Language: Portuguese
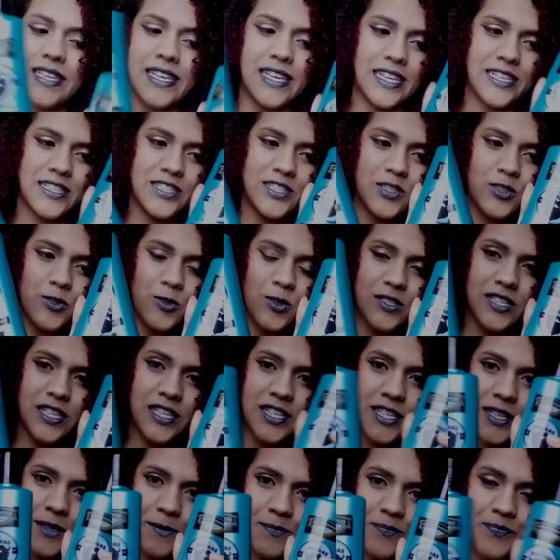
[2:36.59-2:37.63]
Esses dois
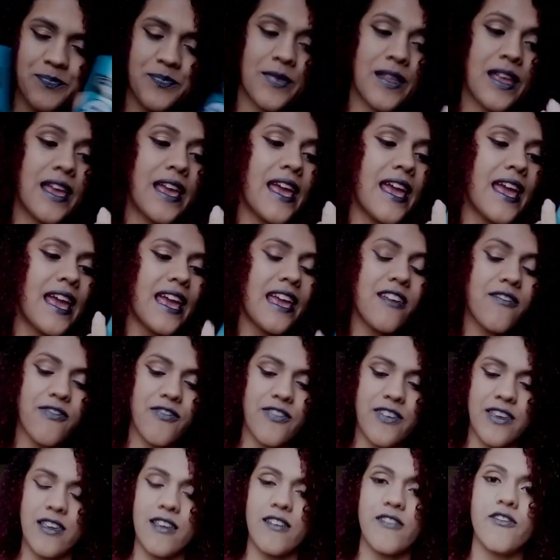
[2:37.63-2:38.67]
aqui.
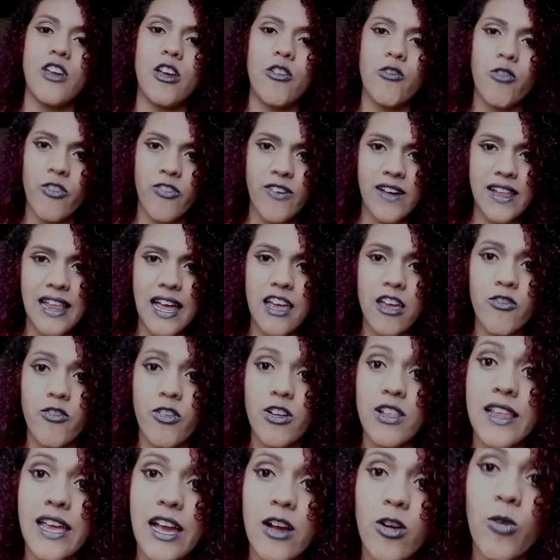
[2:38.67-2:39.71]
Enfim, eu vou falar, eu
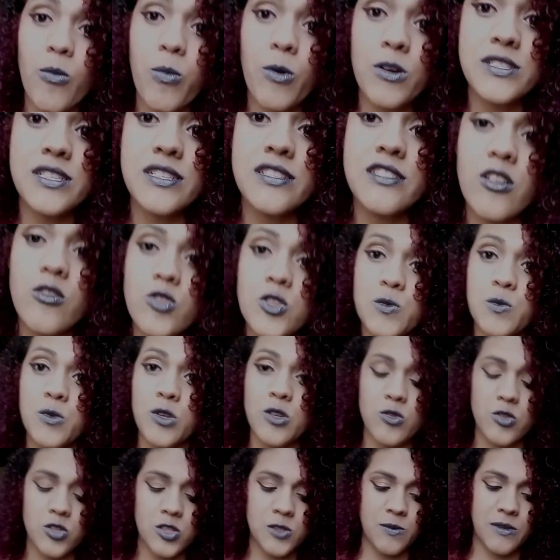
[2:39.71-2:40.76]
vou ler a composição dos
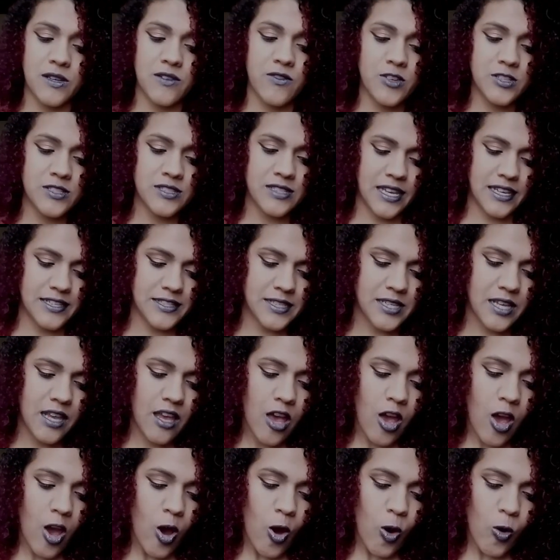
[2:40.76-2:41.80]
produtos pra vocês.
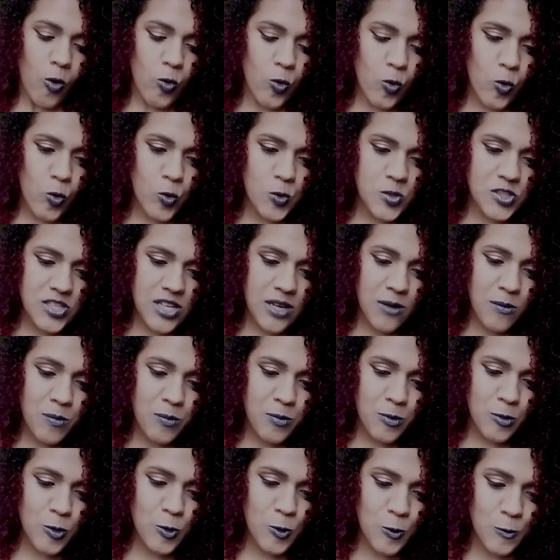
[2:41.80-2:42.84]
O
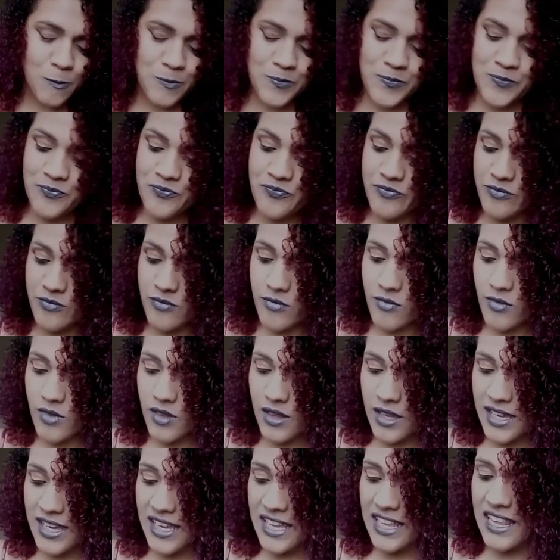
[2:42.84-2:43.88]
shampoo,
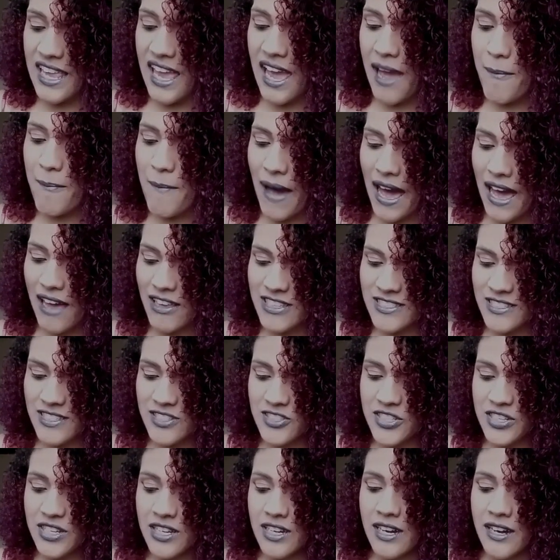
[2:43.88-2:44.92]
ele é a base
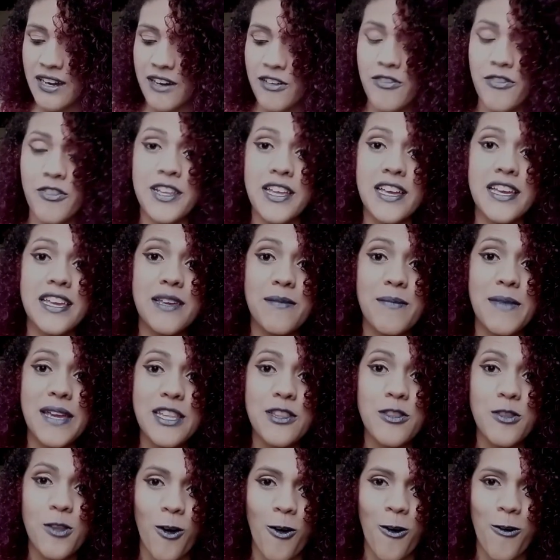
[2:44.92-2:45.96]
de cânfora e
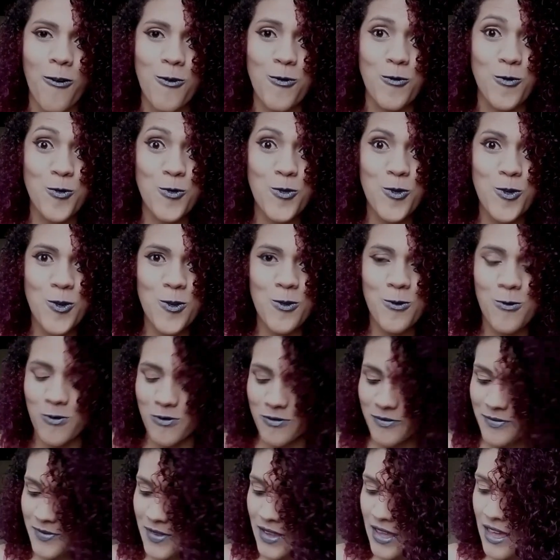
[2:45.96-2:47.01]
mentol. Uh!